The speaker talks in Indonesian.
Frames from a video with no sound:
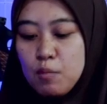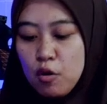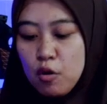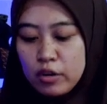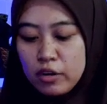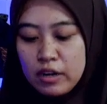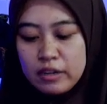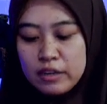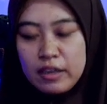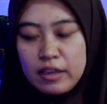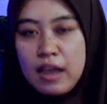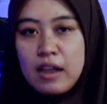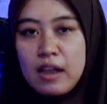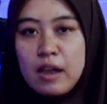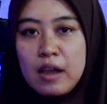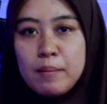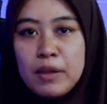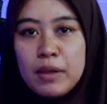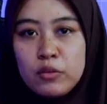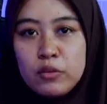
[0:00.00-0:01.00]
modelnya
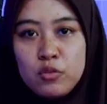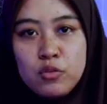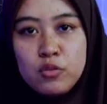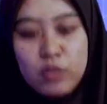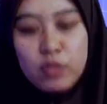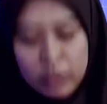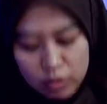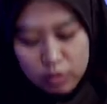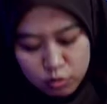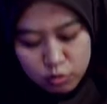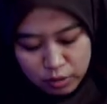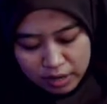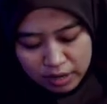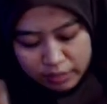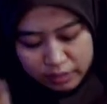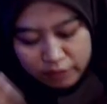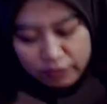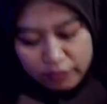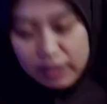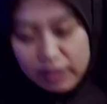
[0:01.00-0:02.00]
AK47. Ini juga
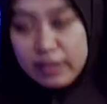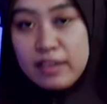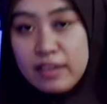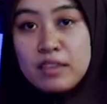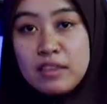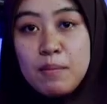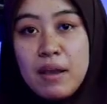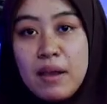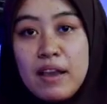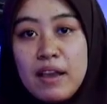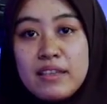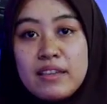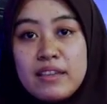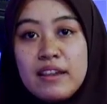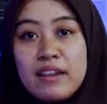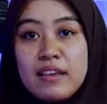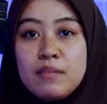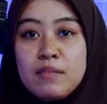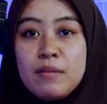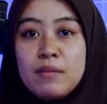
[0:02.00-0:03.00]
ada variasi
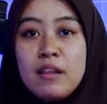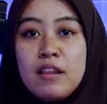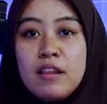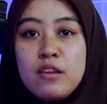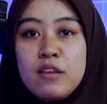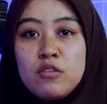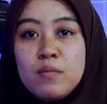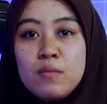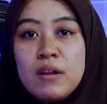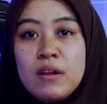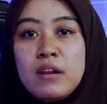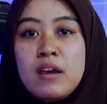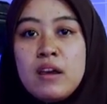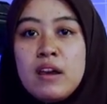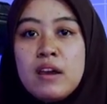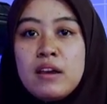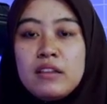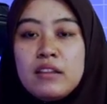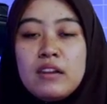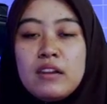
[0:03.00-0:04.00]
magazin ya sebenarnya. Cuman
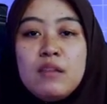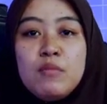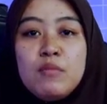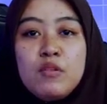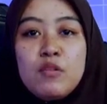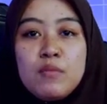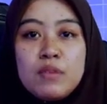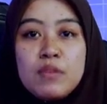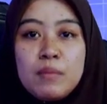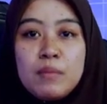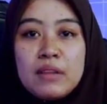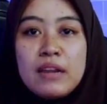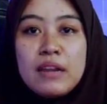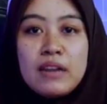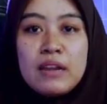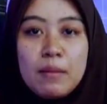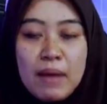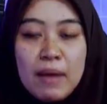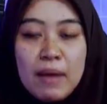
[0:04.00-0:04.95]
tadi belum sempat Adel